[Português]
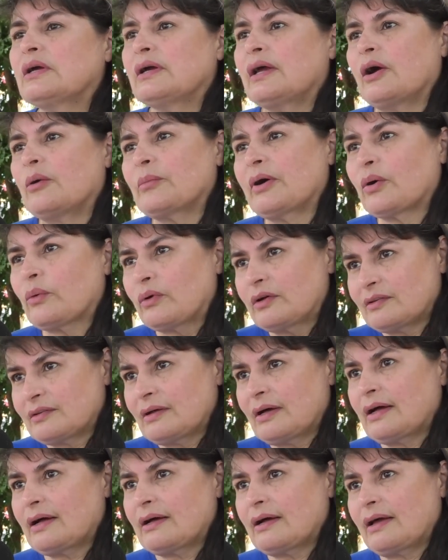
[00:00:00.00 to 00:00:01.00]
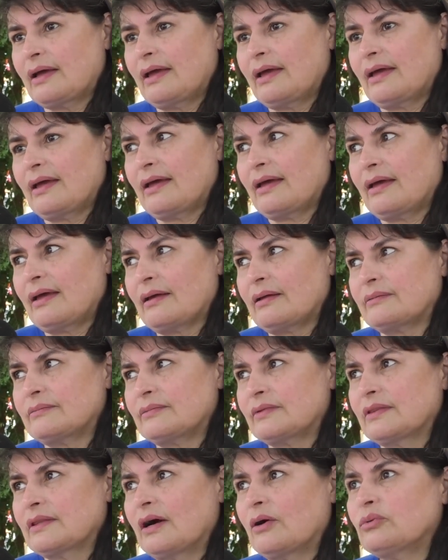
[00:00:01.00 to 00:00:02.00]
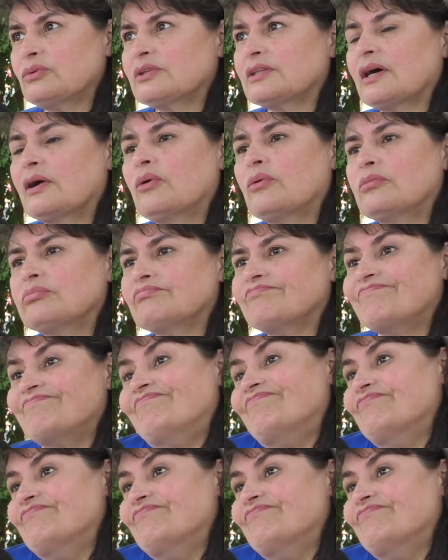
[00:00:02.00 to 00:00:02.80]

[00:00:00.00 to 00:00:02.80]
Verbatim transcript: é uma coisa é, não tão